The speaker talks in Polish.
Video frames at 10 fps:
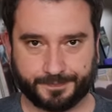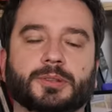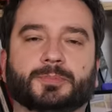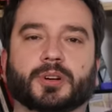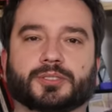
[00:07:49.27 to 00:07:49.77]

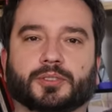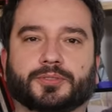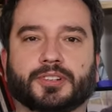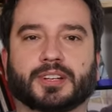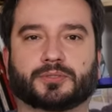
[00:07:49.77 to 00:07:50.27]
I była to
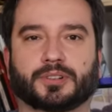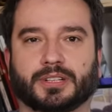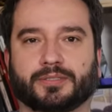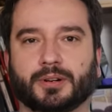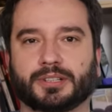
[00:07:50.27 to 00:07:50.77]
chwila, która
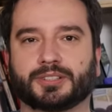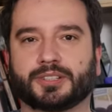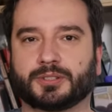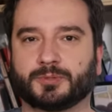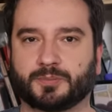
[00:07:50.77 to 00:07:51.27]
dawała
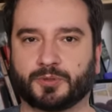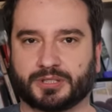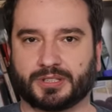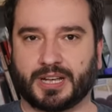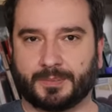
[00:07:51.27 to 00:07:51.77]
nadzieję, że być może
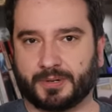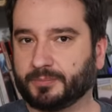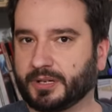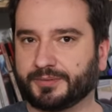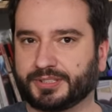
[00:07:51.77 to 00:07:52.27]
ten apel
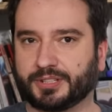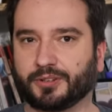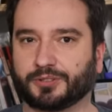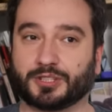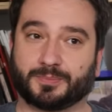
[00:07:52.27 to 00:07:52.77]

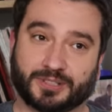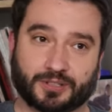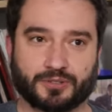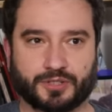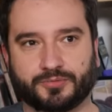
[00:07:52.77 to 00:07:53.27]
Morawieckiego to, żeby
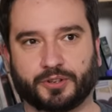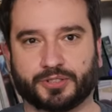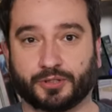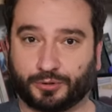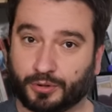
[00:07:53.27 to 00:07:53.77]
zakończyć
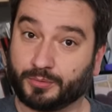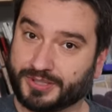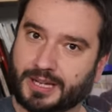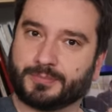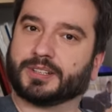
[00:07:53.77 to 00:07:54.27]
wojnę, którą
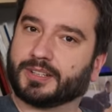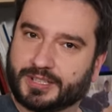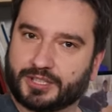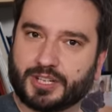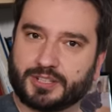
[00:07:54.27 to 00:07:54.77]
sami
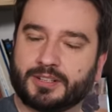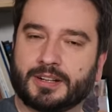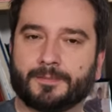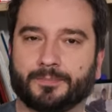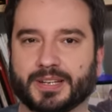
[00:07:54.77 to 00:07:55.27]
zaczęli,
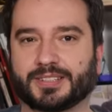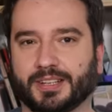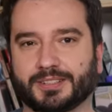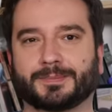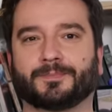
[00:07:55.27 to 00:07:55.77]
ma
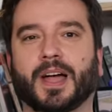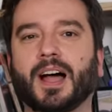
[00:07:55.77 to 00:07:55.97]
sens.